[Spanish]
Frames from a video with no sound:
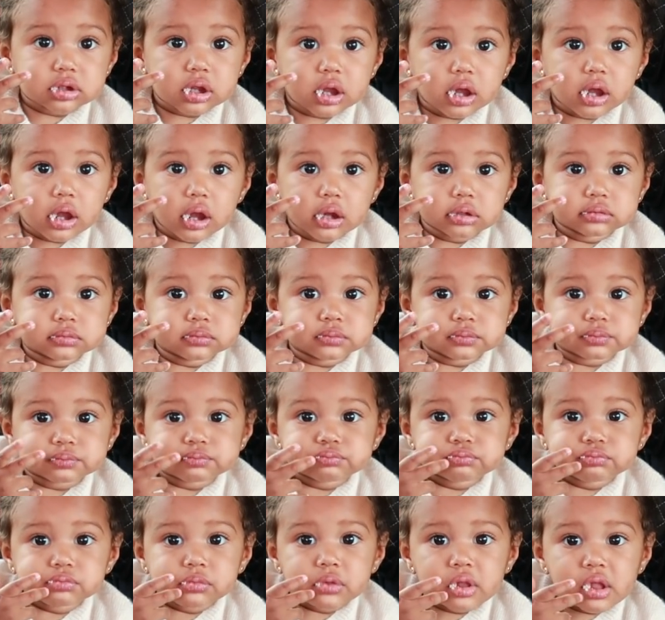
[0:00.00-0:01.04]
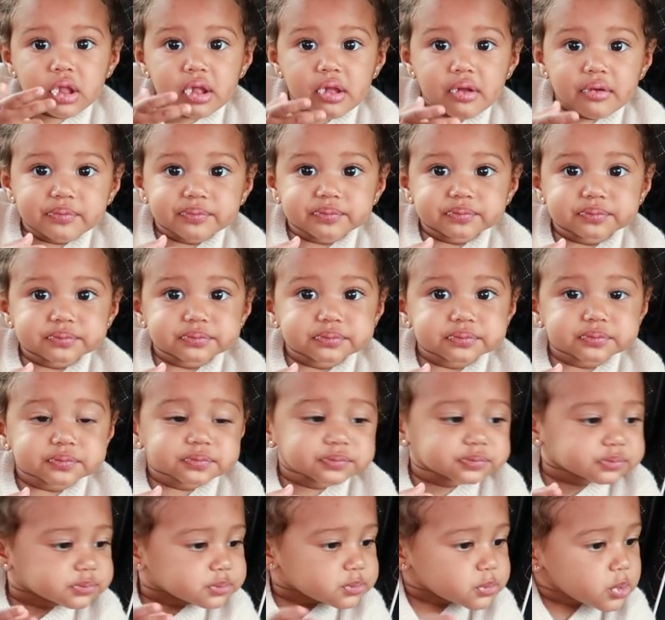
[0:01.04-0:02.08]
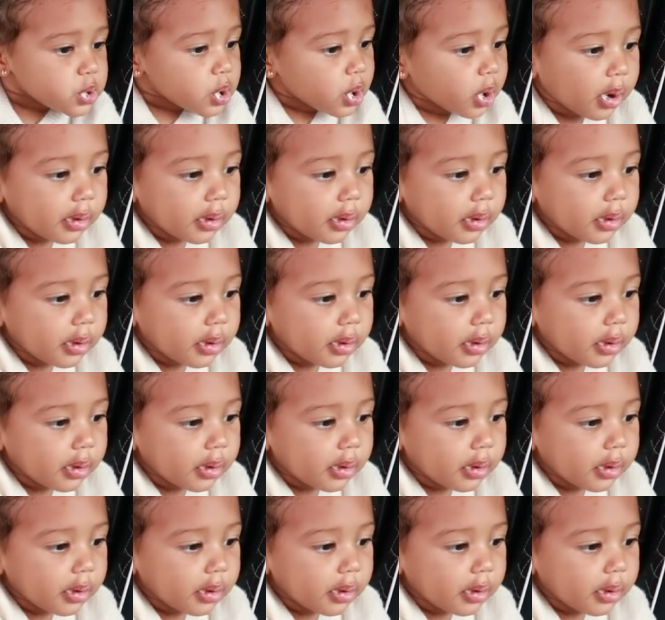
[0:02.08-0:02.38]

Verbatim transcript: Spar que está cerca de la casa, comprarlo aquí,